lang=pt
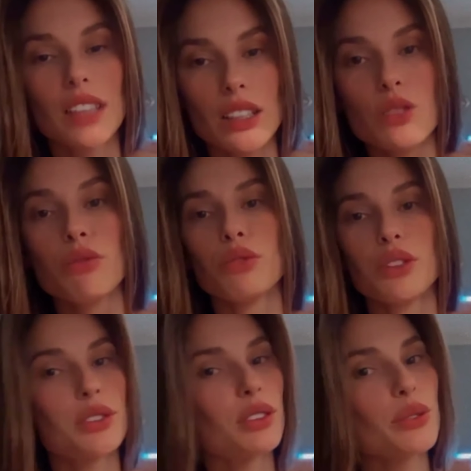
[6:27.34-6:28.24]
tá
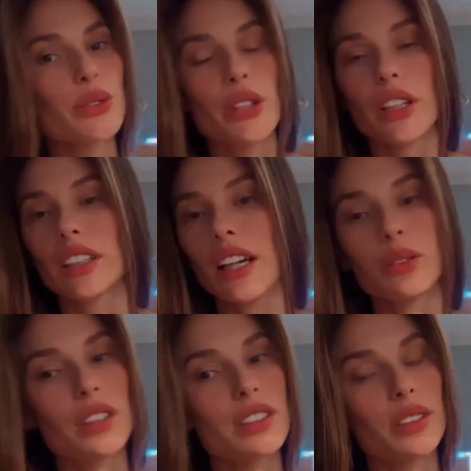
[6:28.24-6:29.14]
difícil. Eu não sei o que tá
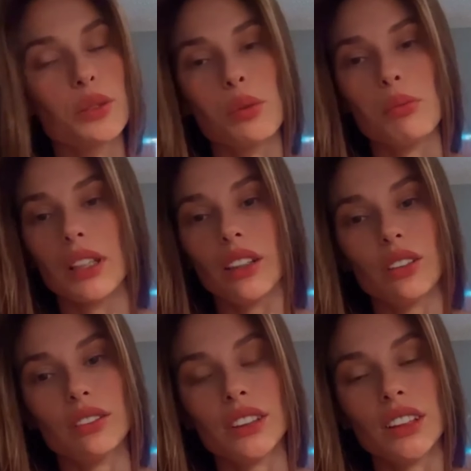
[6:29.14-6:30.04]
acontecendo
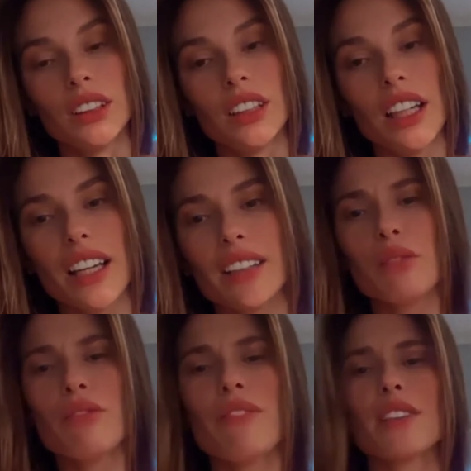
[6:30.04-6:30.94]
comigo. Era
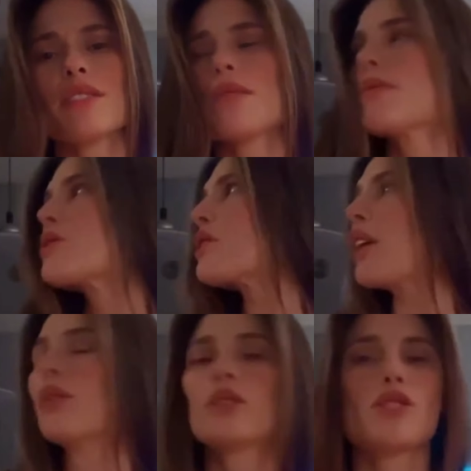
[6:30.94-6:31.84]
tão fácil se
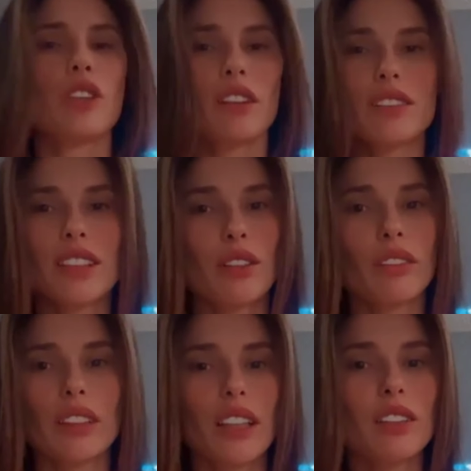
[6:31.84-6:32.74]
apaixonar quando eu tinha
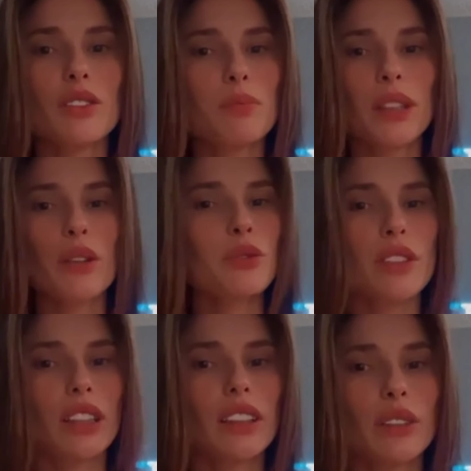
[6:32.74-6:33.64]
19 anos, por que os
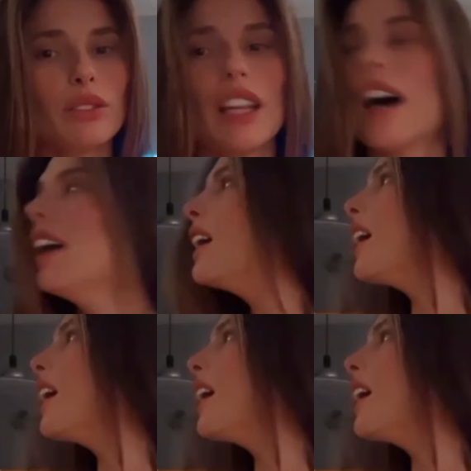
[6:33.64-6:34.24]
30 não dá?